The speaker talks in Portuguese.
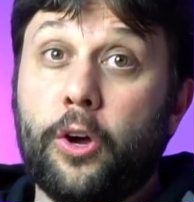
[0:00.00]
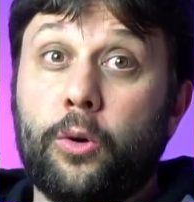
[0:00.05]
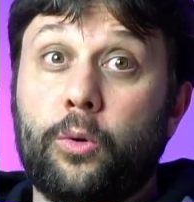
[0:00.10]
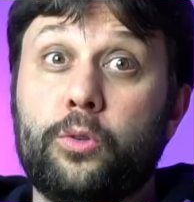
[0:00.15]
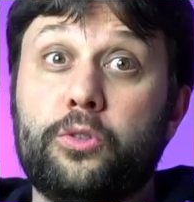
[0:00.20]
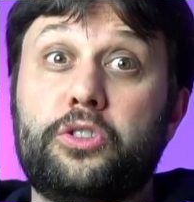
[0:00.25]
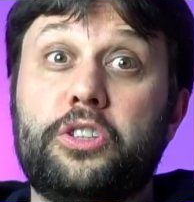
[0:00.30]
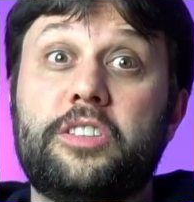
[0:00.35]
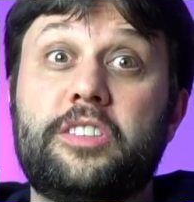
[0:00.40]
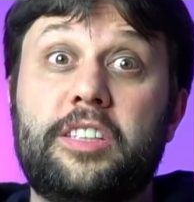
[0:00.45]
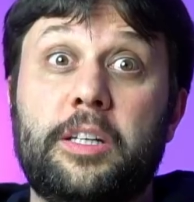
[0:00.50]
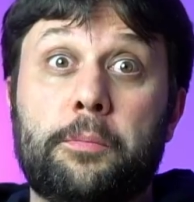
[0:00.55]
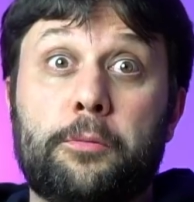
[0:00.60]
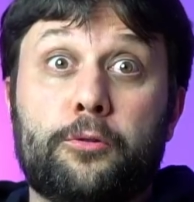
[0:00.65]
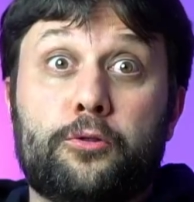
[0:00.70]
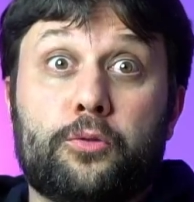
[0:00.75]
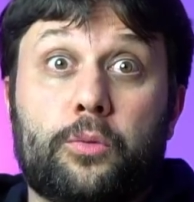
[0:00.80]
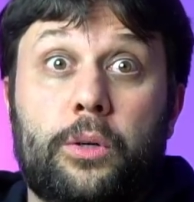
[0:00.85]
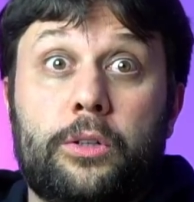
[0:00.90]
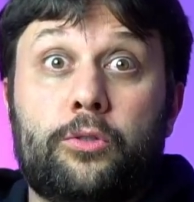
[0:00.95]
Os
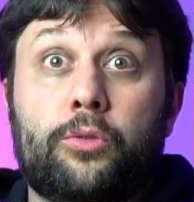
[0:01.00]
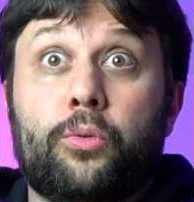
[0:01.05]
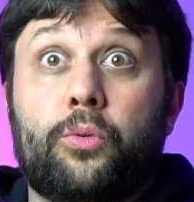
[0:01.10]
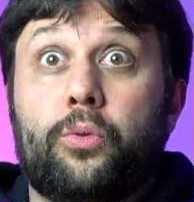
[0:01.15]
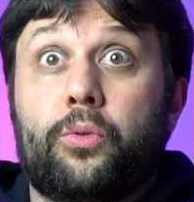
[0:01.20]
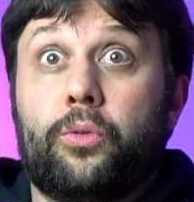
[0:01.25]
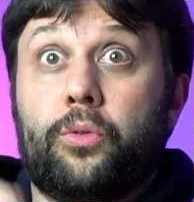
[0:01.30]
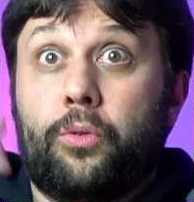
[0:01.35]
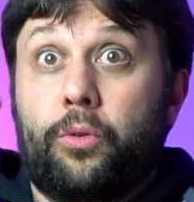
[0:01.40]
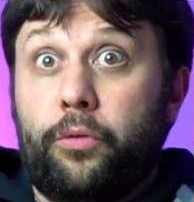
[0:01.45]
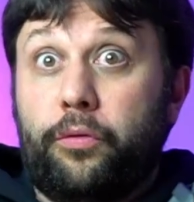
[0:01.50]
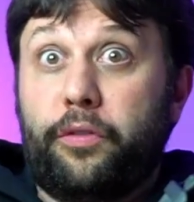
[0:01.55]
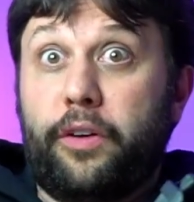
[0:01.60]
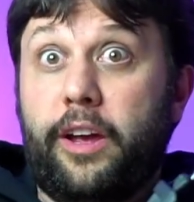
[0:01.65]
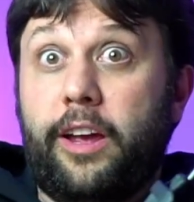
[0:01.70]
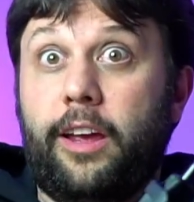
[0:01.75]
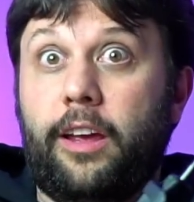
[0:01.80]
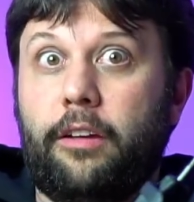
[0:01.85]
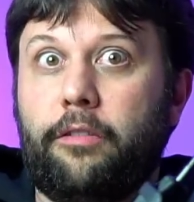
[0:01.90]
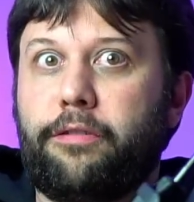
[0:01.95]
discípulos, quando o
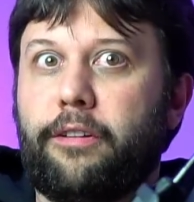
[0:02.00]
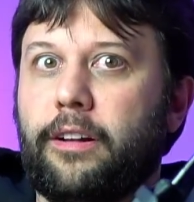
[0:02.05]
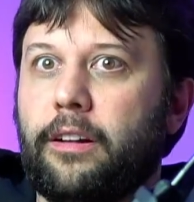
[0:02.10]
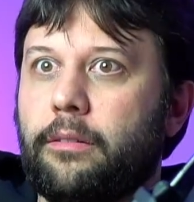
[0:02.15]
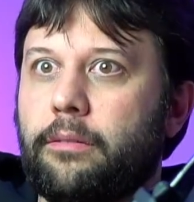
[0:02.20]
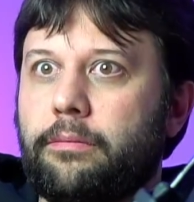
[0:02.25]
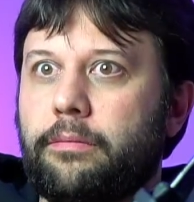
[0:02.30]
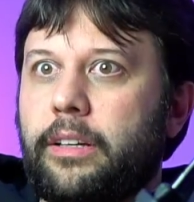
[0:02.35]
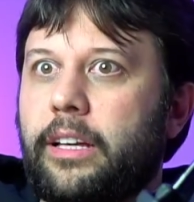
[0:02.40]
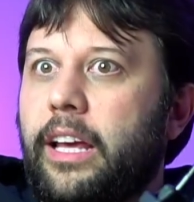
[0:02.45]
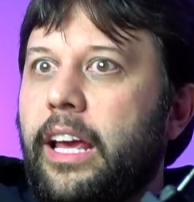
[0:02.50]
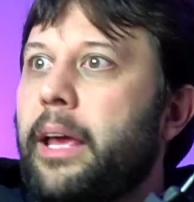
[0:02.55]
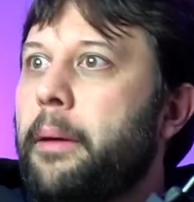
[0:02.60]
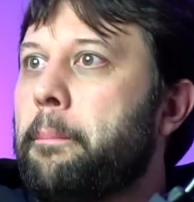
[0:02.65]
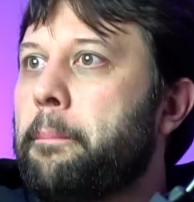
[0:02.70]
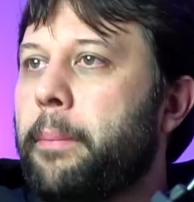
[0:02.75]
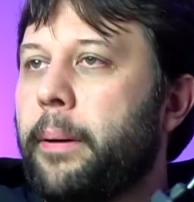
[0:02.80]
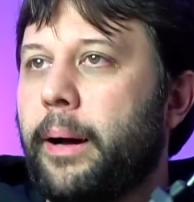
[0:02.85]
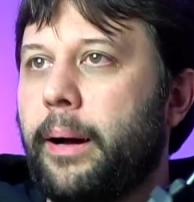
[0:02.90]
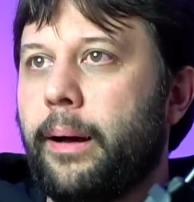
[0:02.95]
veem, falam:
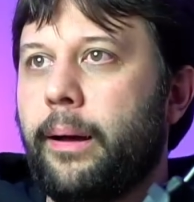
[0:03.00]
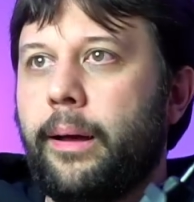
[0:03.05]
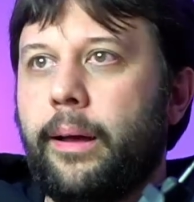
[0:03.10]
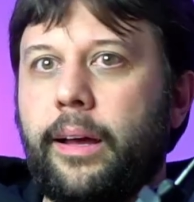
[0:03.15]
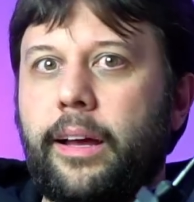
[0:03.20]
epa,